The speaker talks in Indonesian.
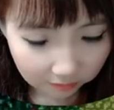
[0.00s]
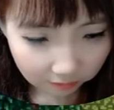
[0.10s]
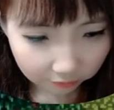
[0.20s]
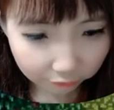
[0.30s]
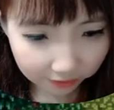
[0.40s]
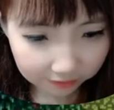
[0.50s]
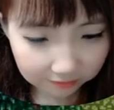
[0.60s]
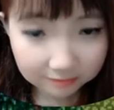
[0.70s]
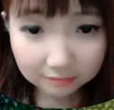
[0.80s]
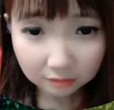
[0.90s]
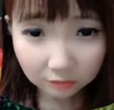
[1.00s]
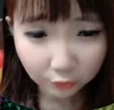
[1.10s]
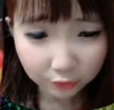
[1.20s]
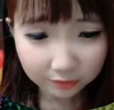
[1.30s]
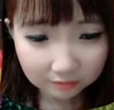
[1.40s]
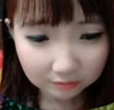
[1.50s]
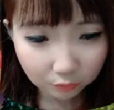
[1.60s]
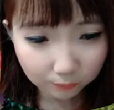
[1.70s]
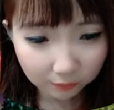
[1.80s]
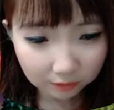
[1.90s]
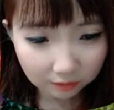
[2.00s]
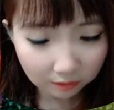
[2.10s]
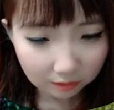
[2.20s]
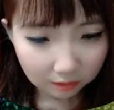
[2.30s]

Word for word: fans oke okay, supaya